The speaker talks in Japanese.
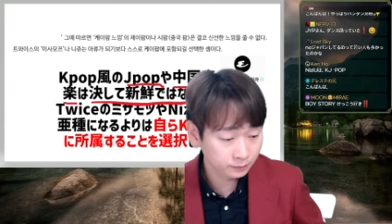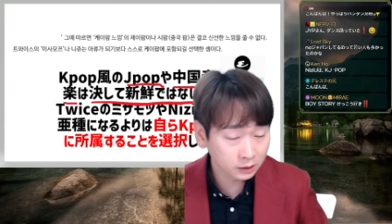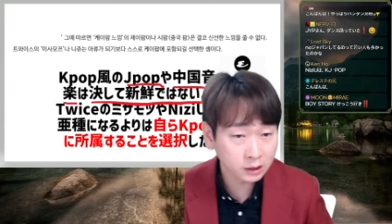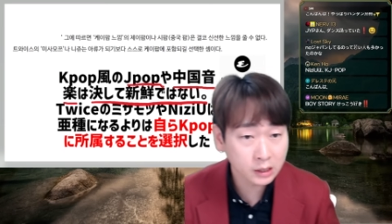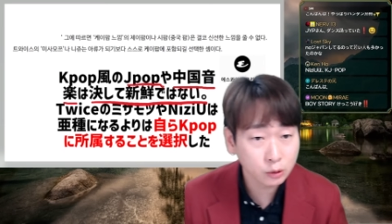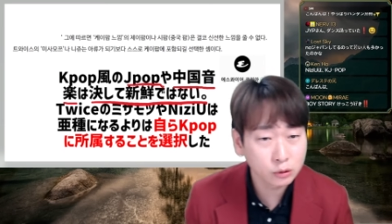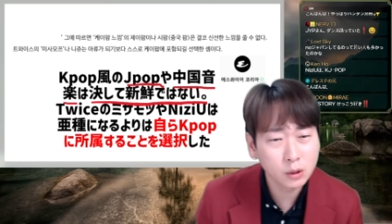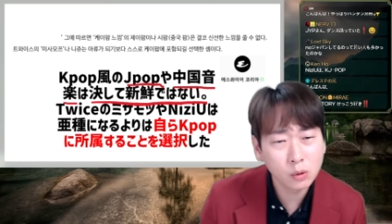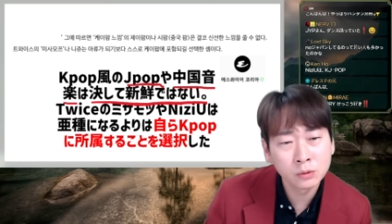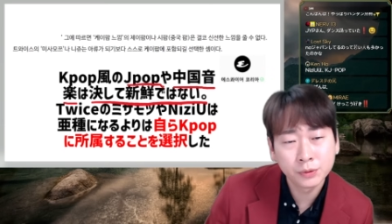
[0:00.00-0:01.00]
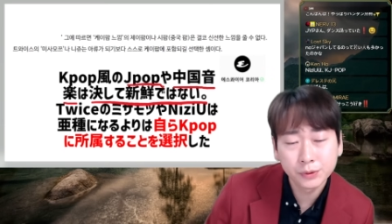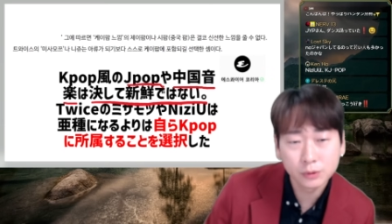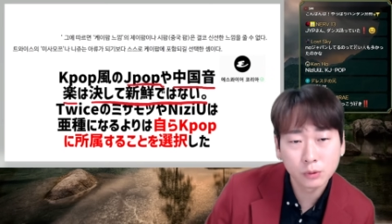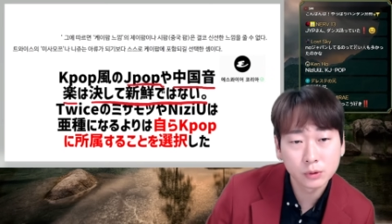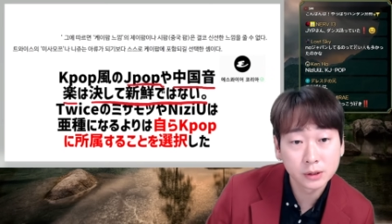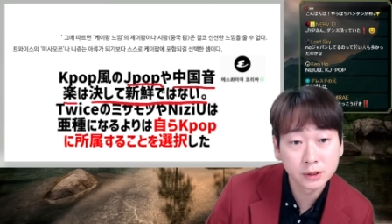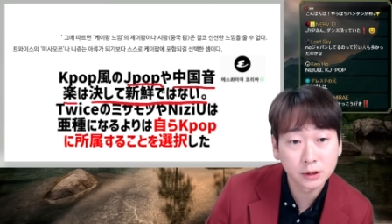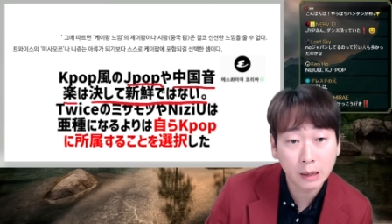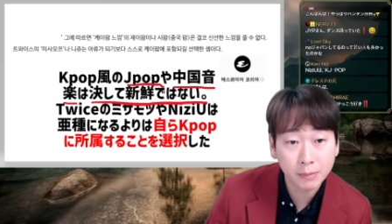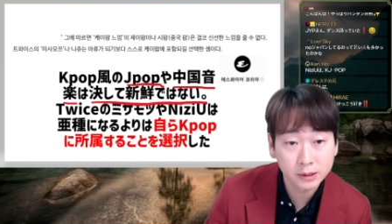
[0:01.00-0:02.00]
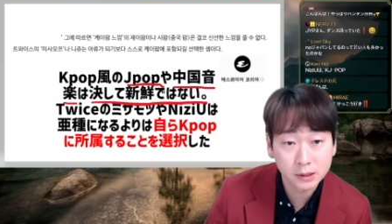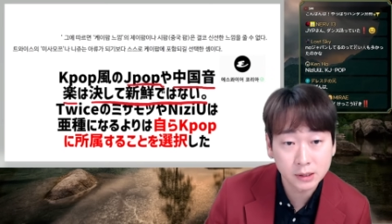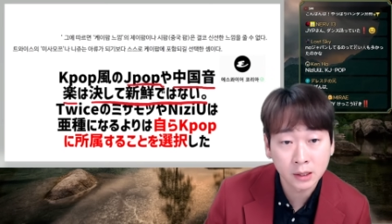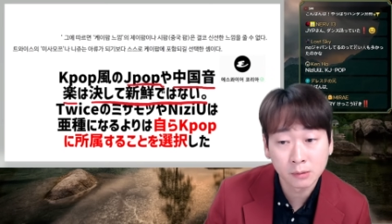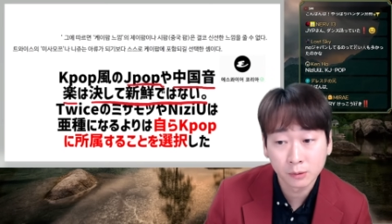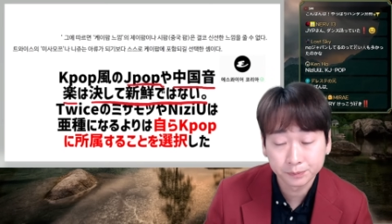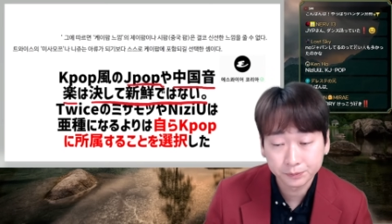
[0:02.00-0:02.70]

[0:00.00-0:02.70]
私日本風の寿司ってあんま好きじゃないかも。